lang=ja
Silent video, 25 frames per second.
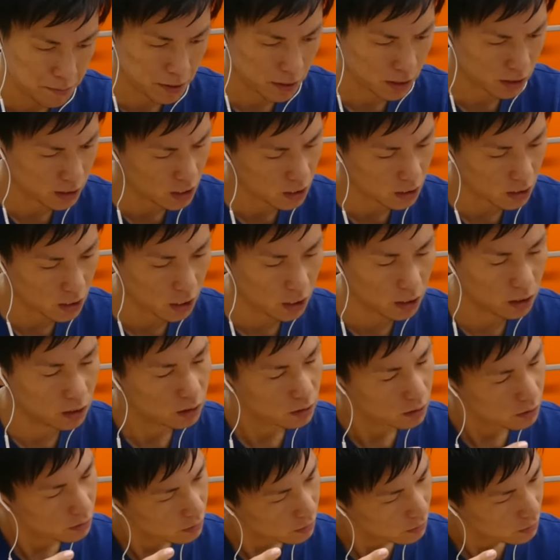ミングがなんか、
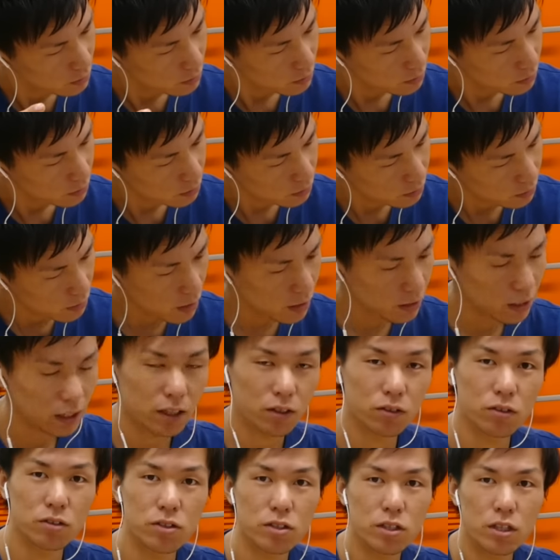なんか
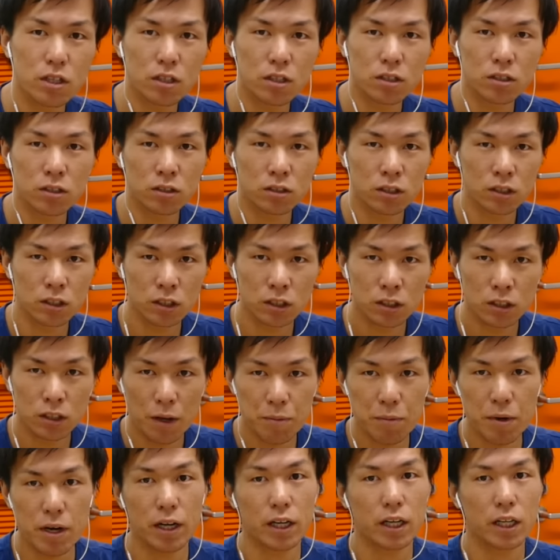でこう
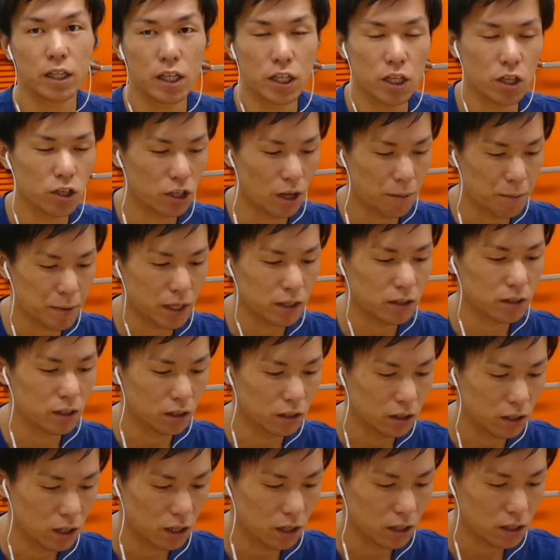スキルレベル上げができるタイミングだった
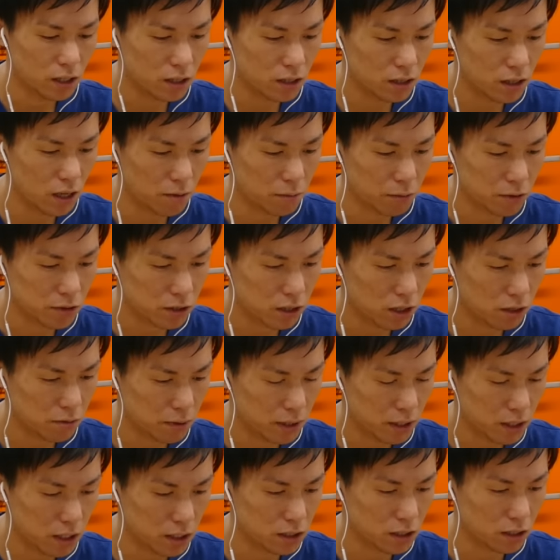んで、1体も
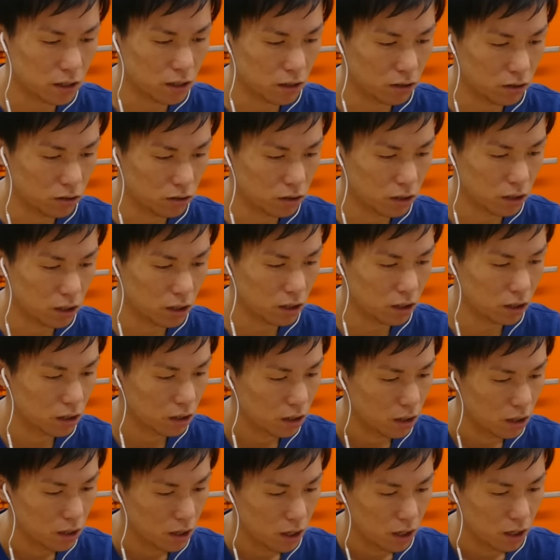スキルマになっちゃってるので、
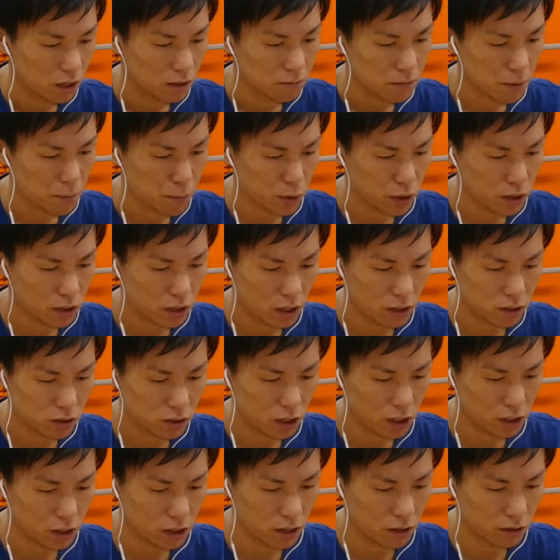まあ、もう1体
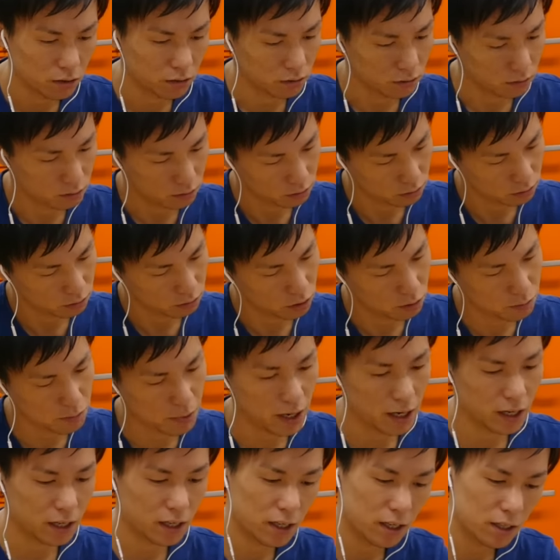育てるのも
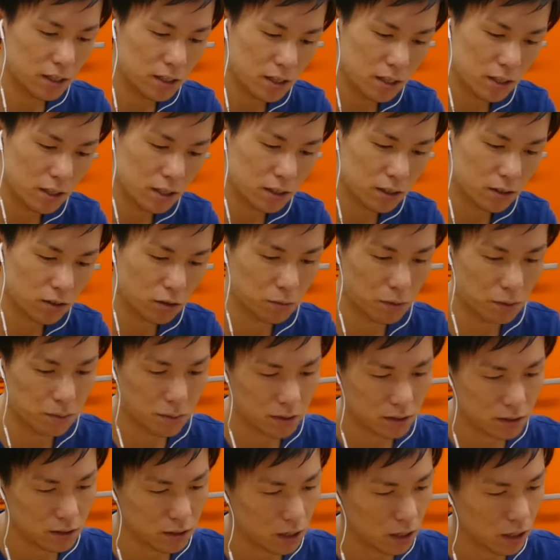あれかなと思い
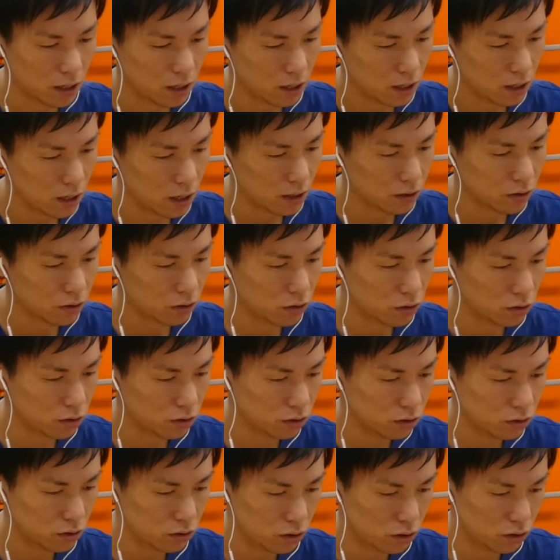ますね。あと、
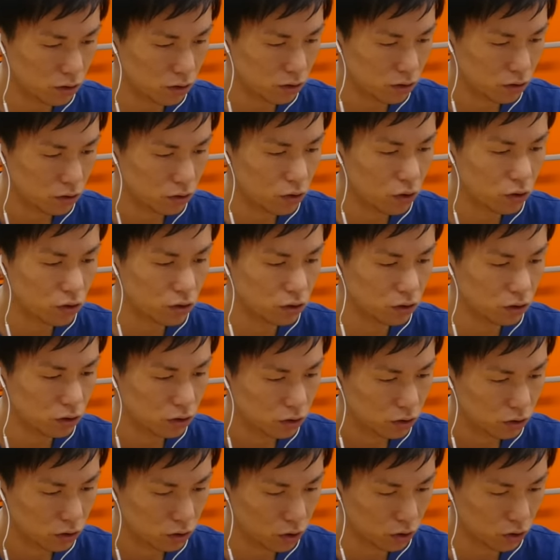ヨグソ、
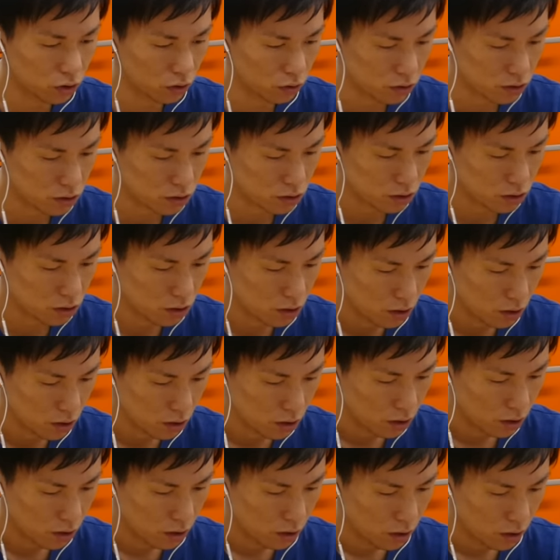ヨグソトース。
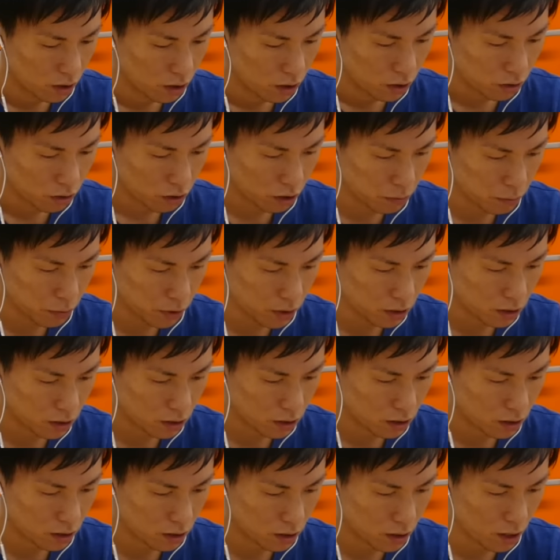これも
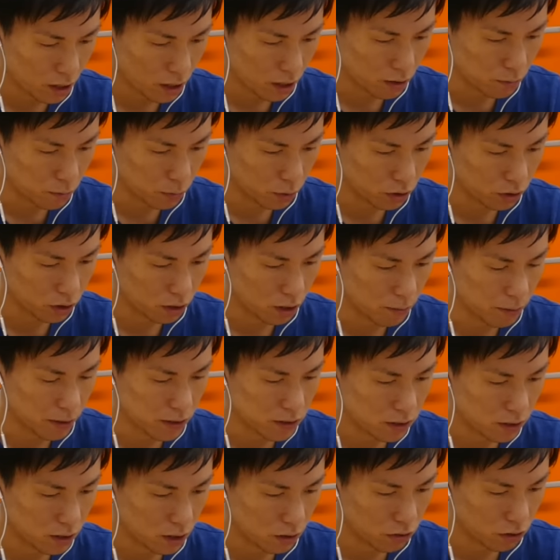1体持ってま
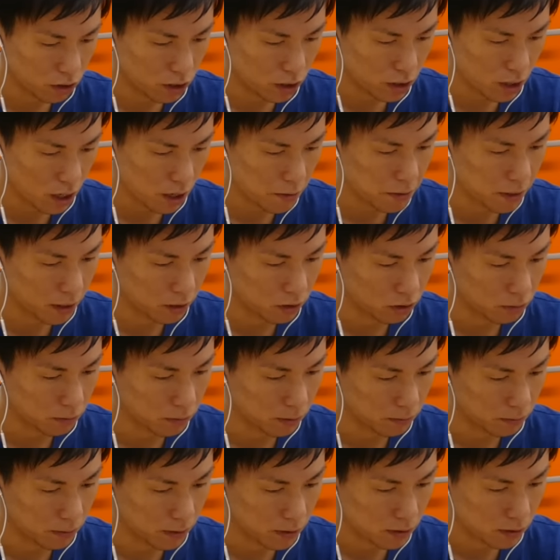すね。これ2体目だと思
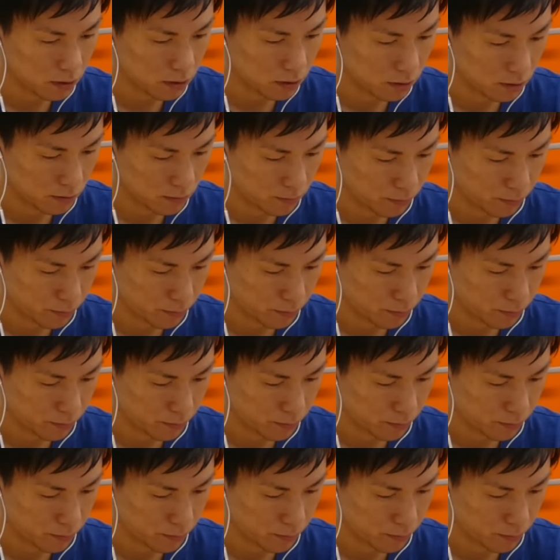います。